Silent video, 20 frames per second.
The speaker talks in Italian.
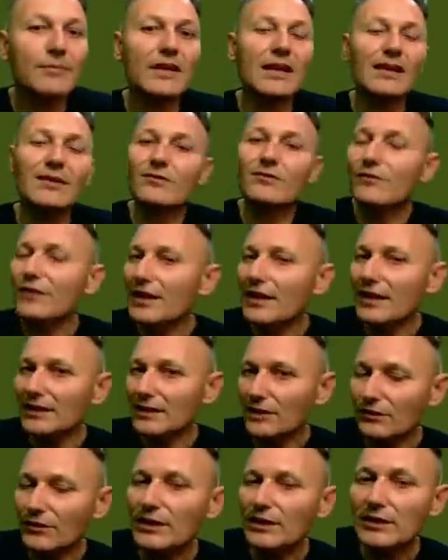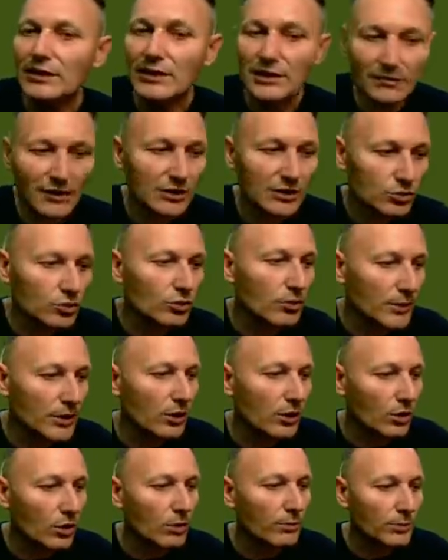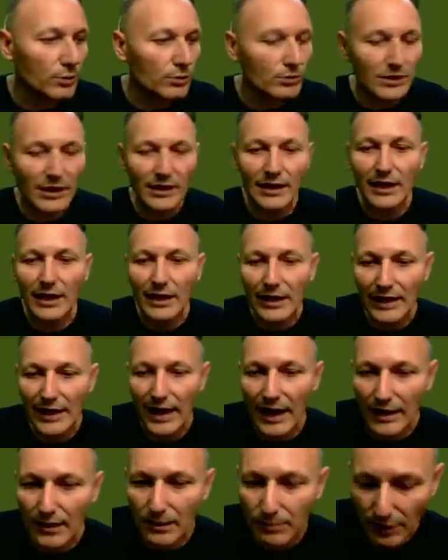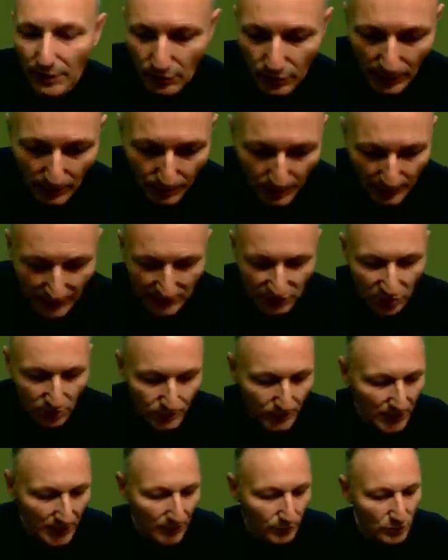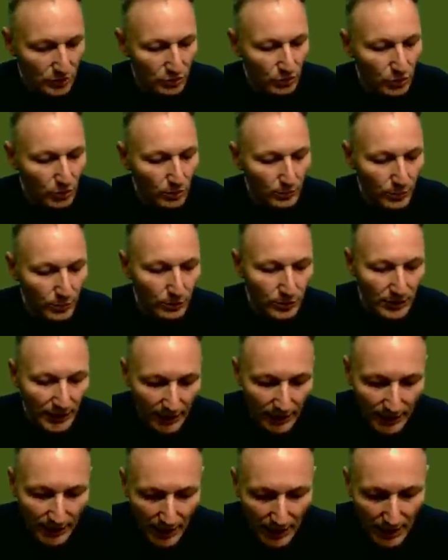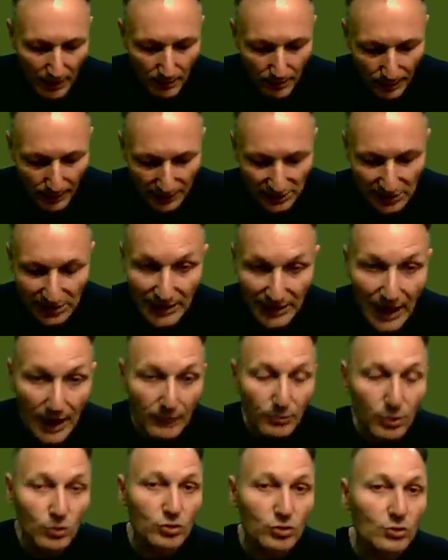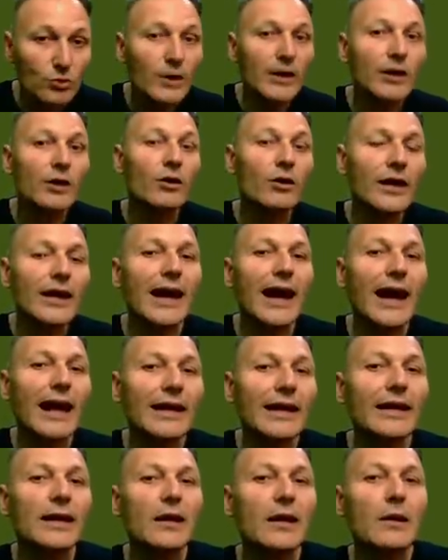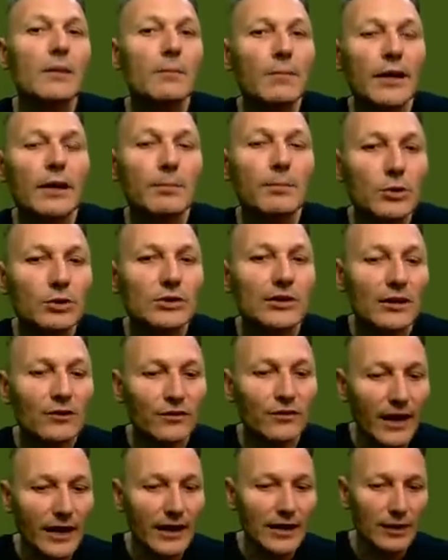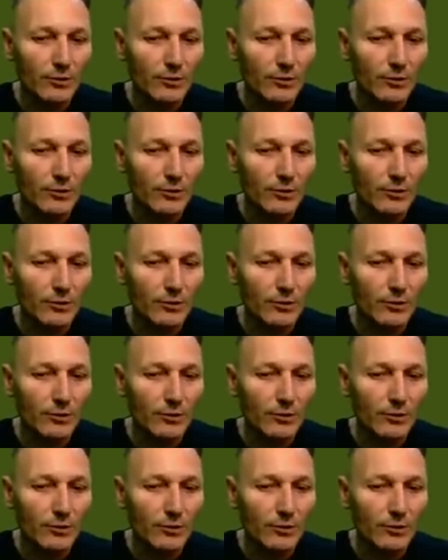in via definitiva sul mio computer reale. Per cui appena si spegne questo computer, passiamo su quello reale per poter fare la